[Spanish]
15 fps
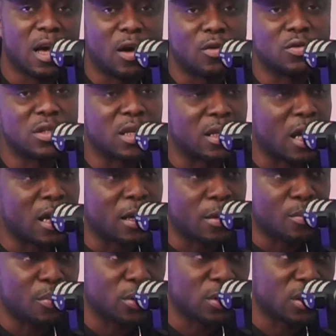a un ser tan
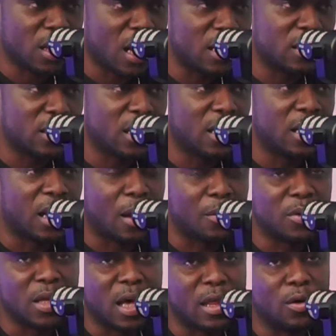importante en la
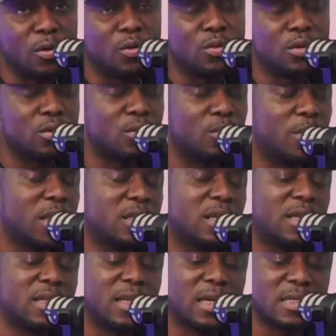vida de uno. ¿Tú me
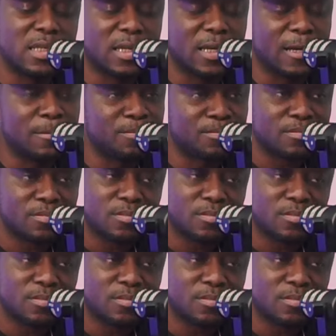entiendes? Así que